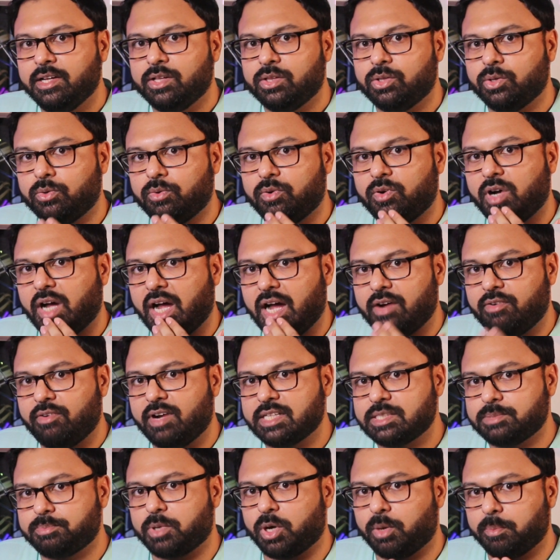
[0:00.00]
तो वो
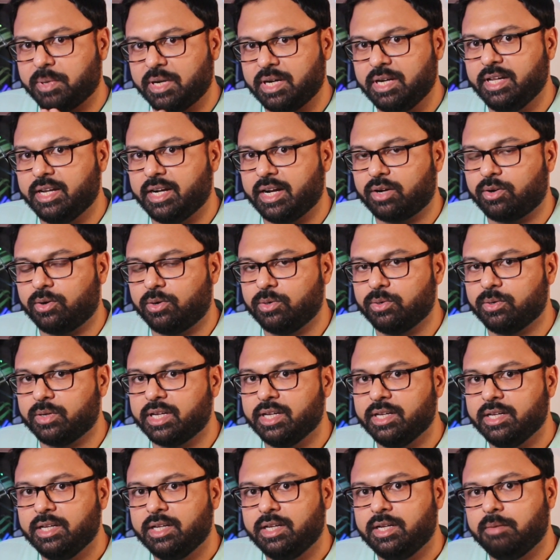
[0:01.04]
आवाज़ प्रॉपरली रिकॉर्ड होगी
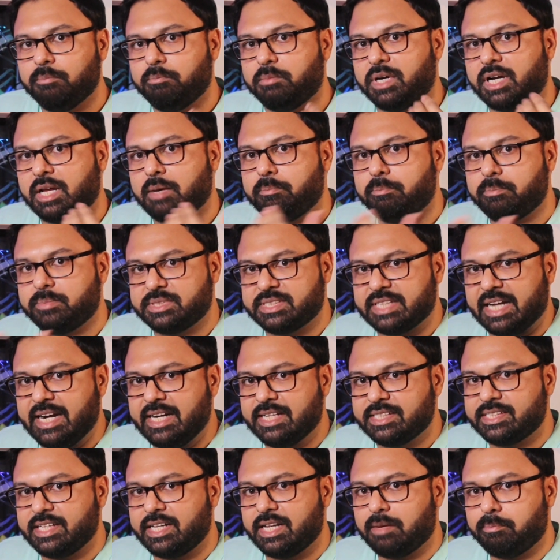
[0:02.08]
बट आप साइड
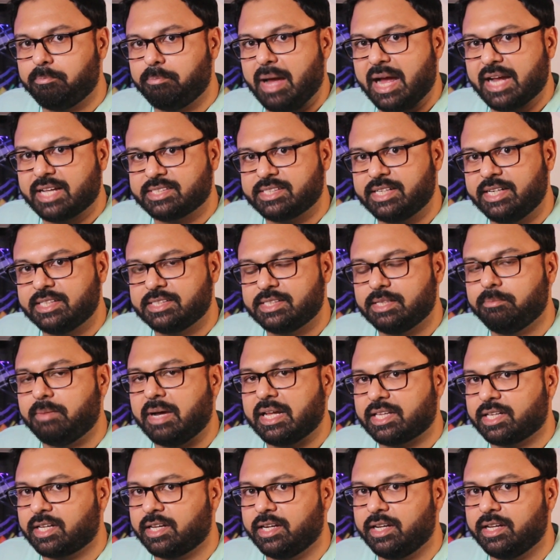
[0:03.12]
से या बैक साइड से
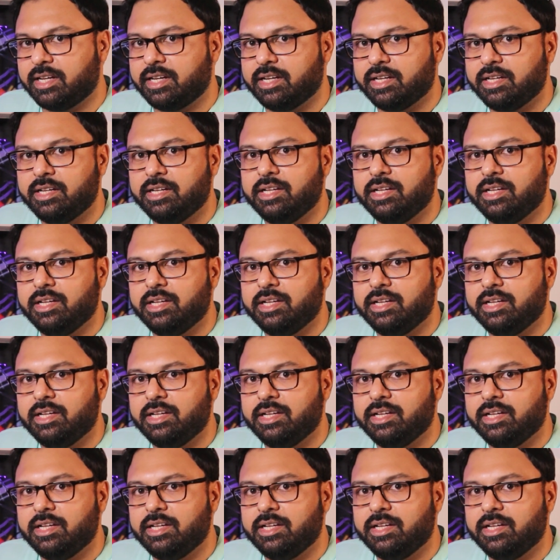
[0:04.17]
बात करेंगे